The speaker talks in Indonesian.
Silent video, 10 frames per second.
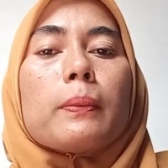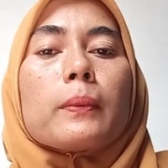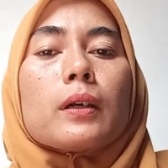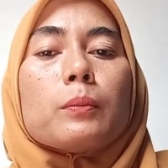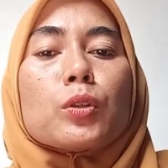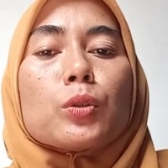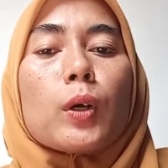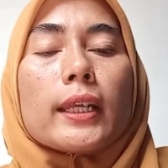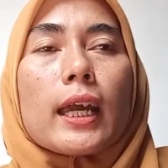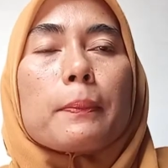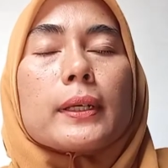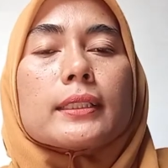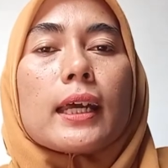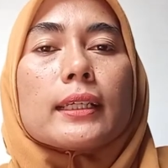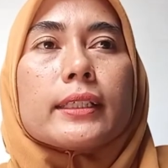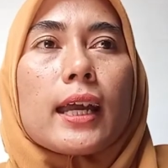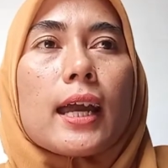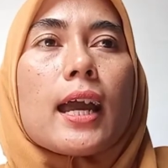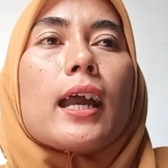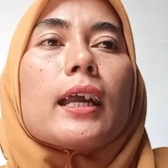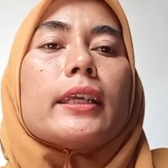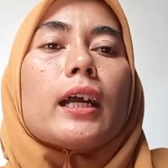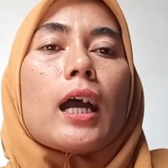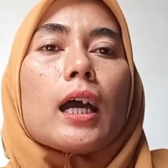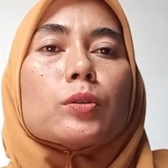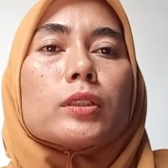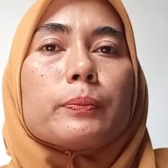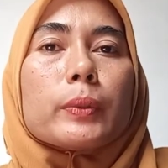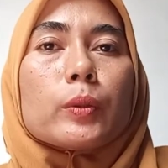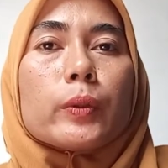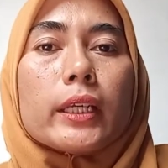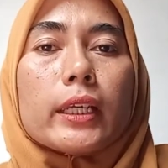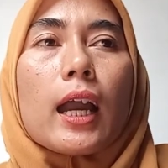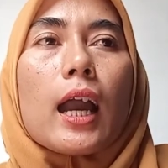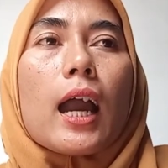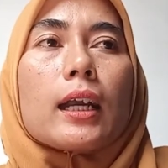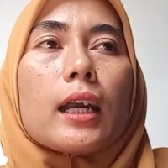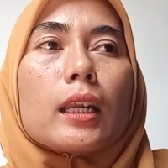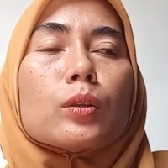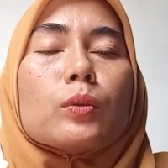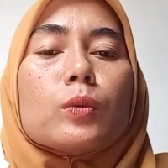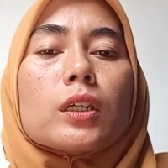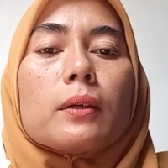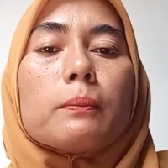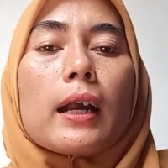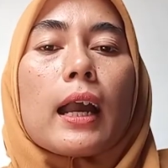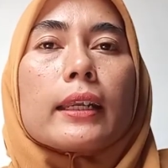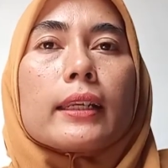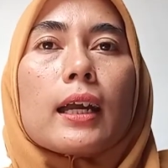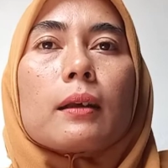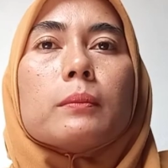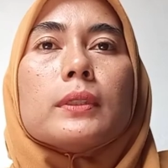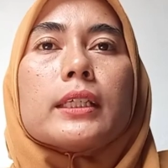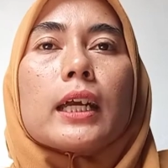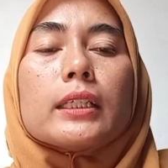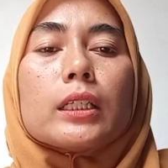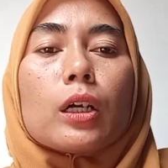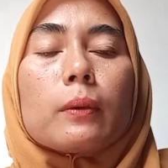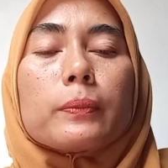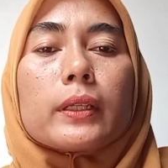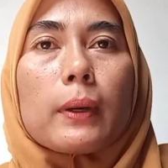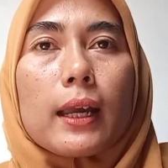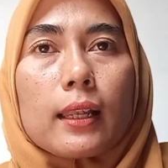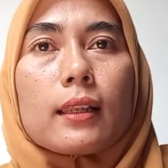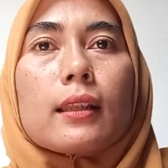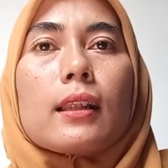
kebutuhan apa saja yang harus dipenuhi agar tumbuh kembang anak menjadi optimal?